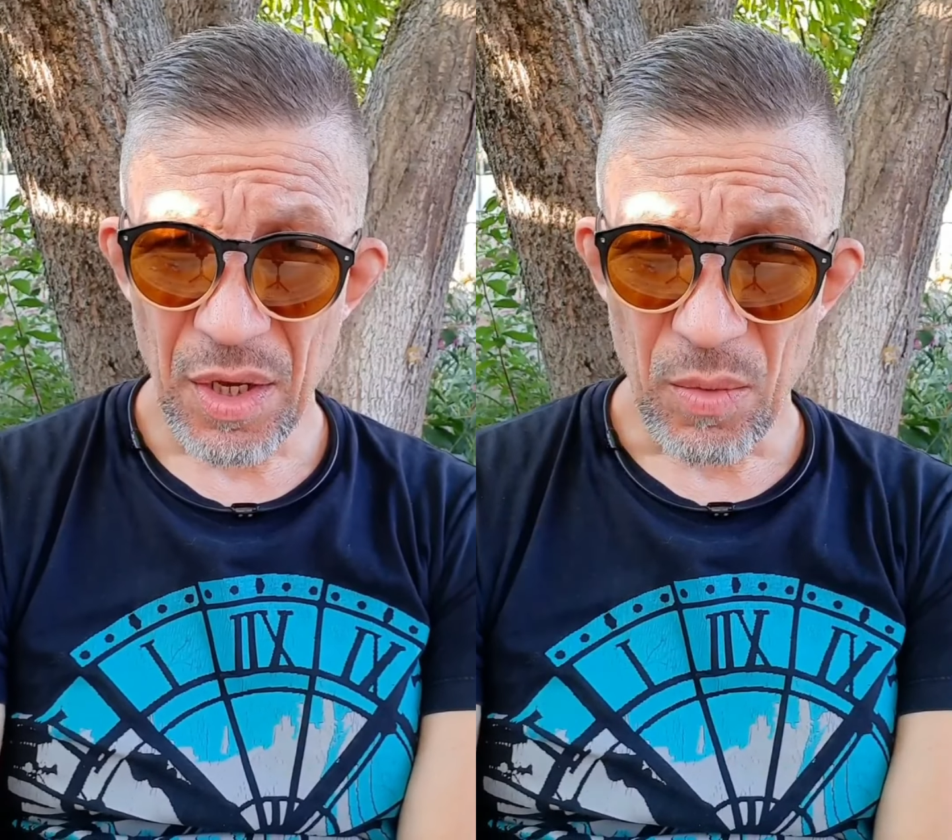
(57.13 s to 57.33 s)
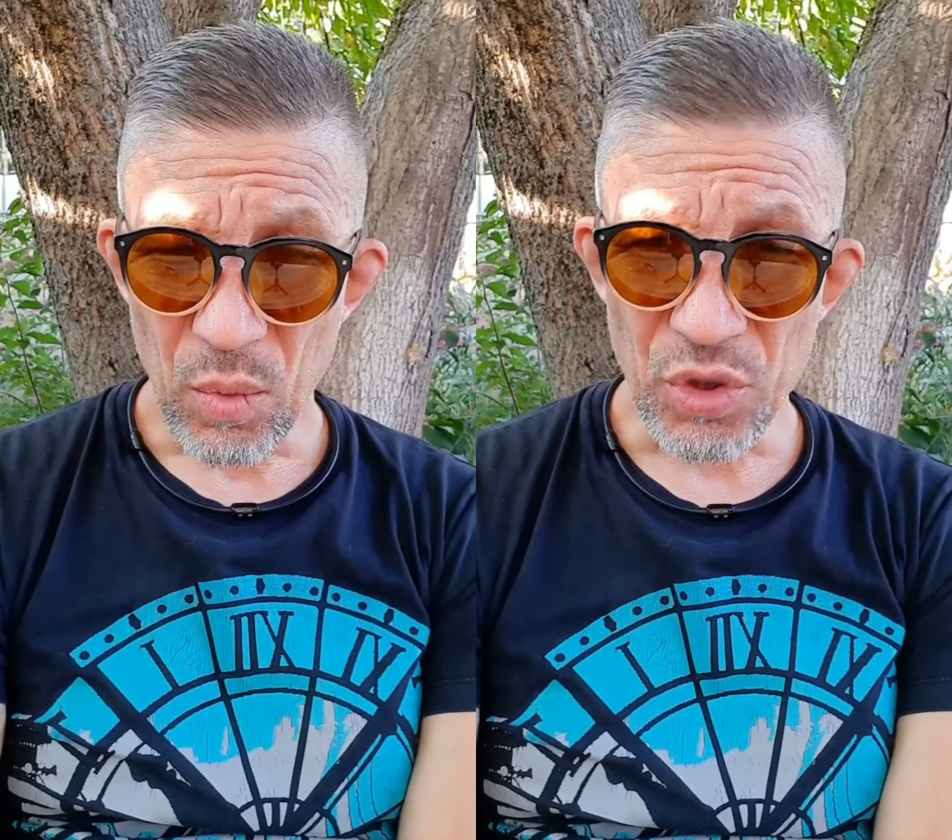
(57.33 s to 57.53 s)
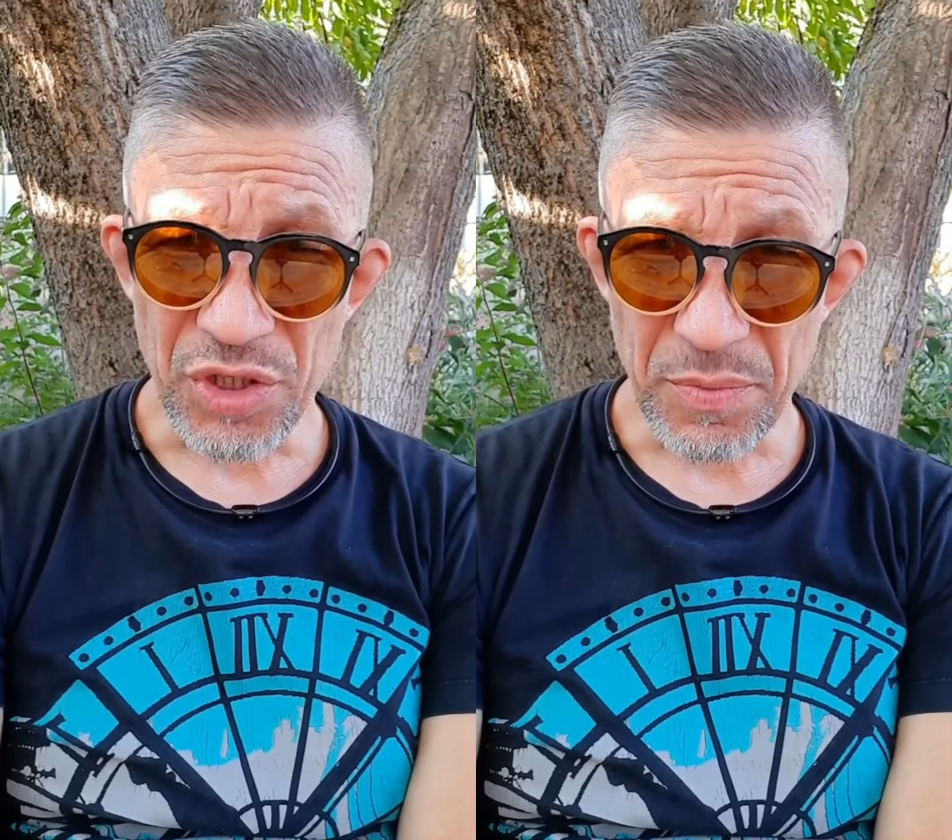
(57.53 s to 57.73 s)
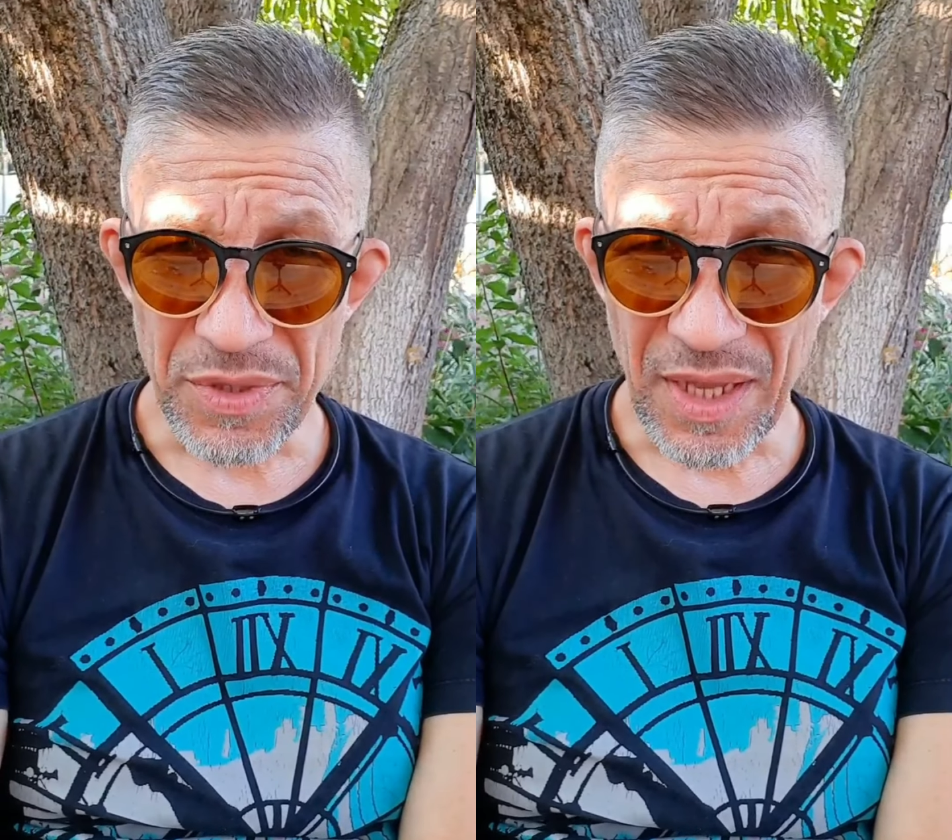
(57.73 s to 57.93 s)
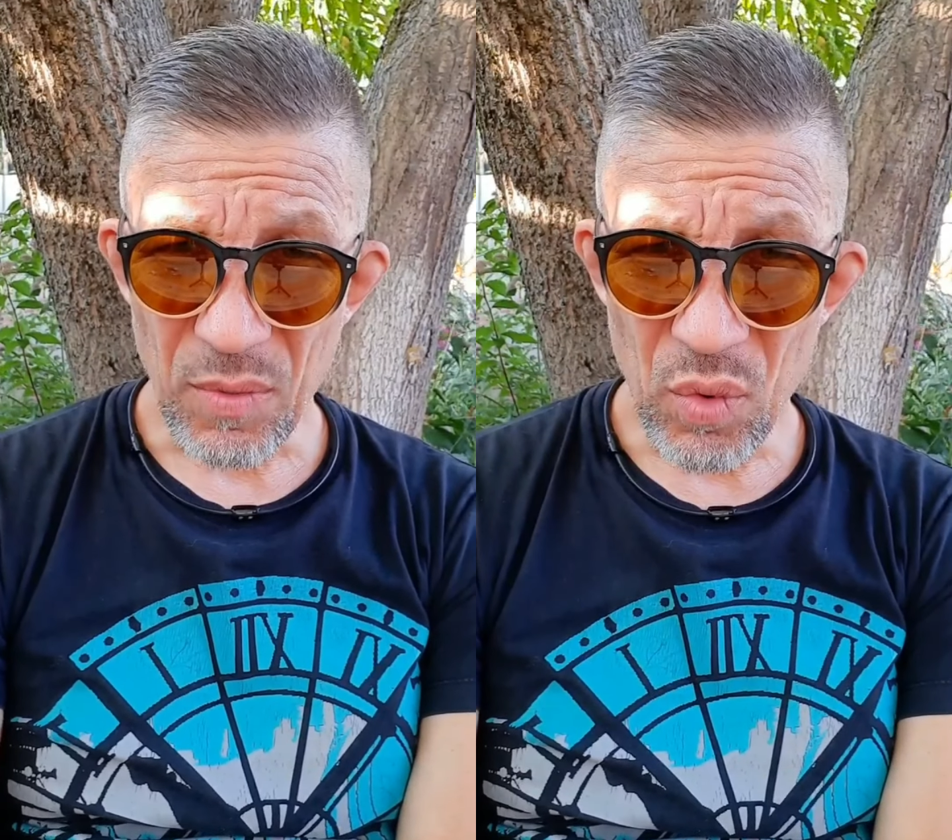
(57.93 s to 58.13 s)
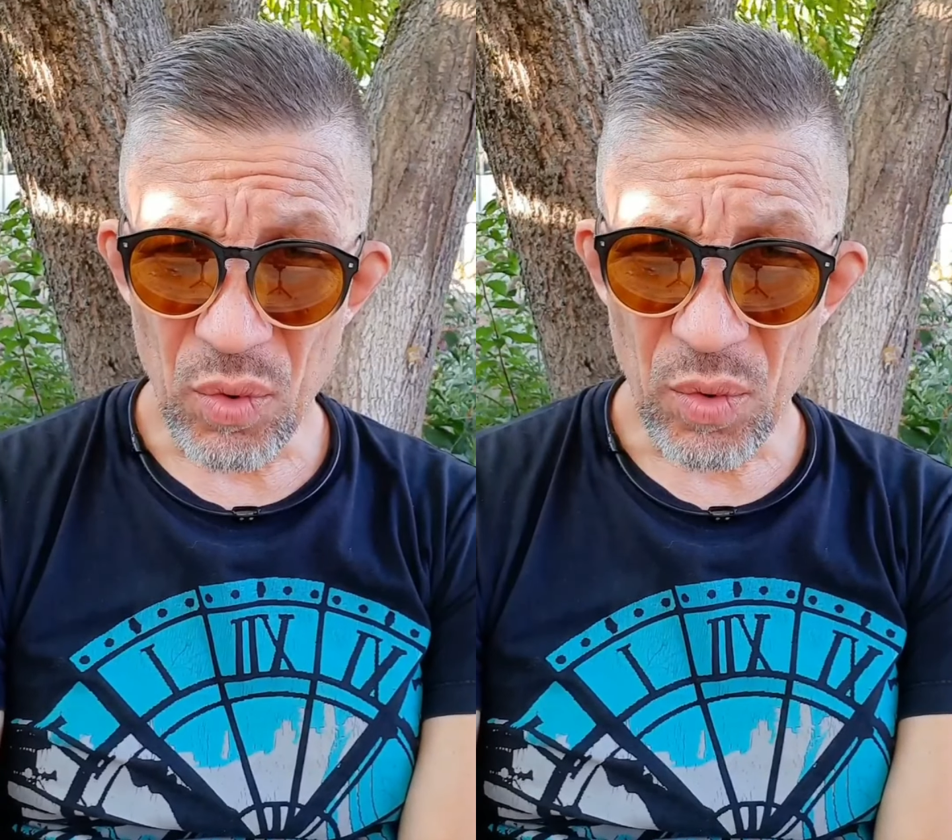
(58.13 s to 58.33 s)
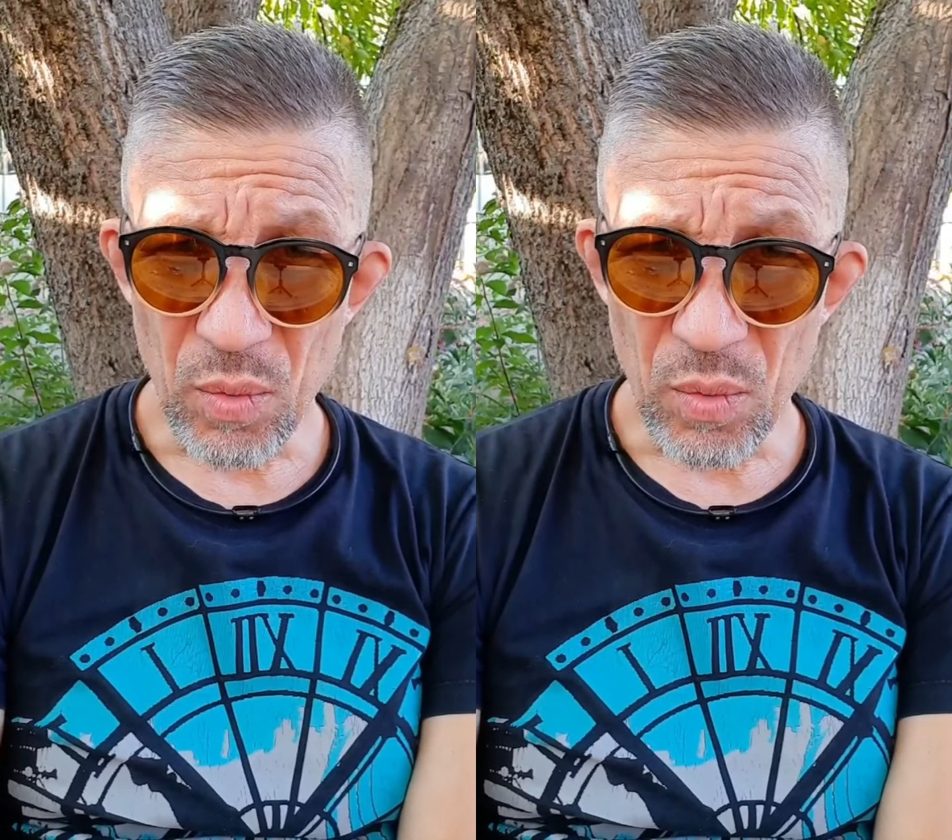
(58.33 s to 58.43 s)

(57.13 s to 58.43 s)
можно потому,